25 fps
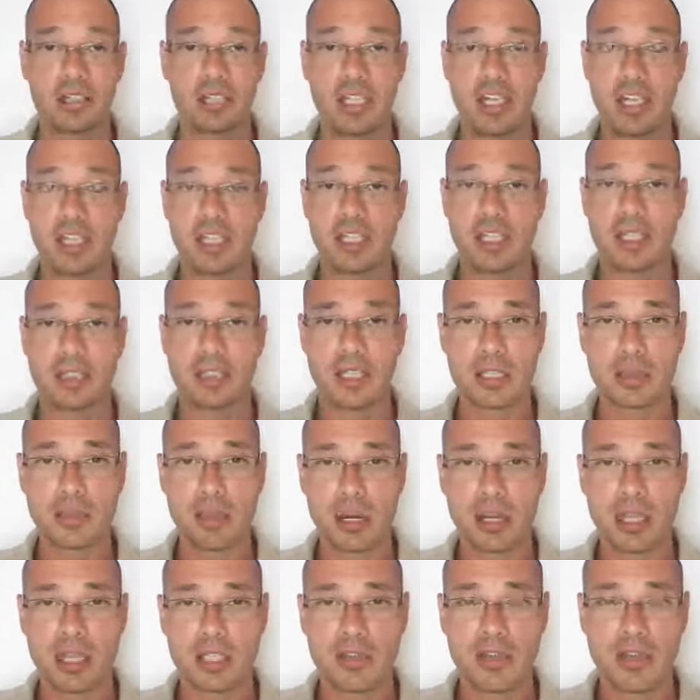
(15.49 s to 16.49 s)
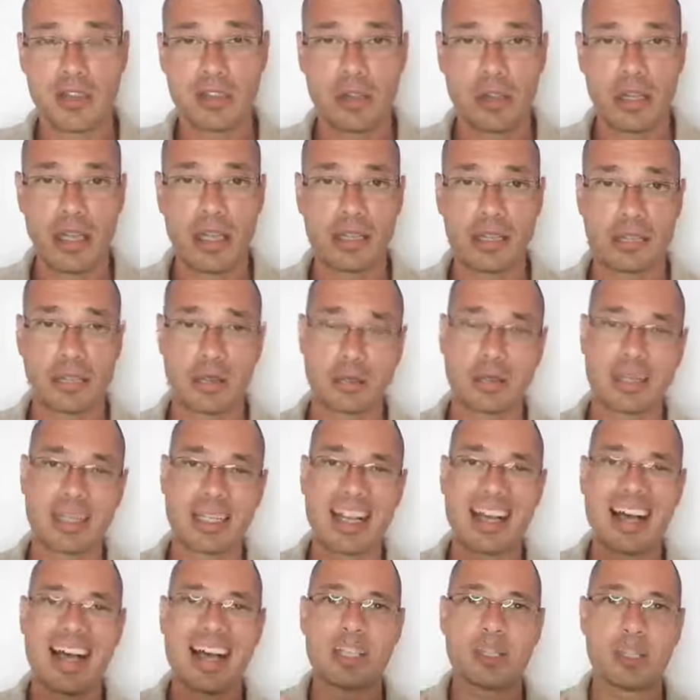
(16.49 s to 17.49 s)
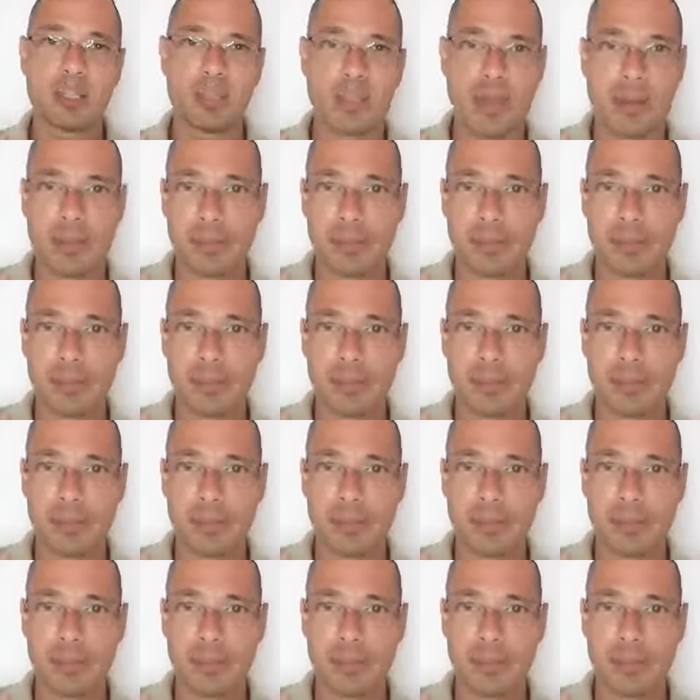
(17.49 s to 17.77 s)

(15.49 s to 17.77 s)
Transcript: Gente, essas bolinhas fedorentas, os casos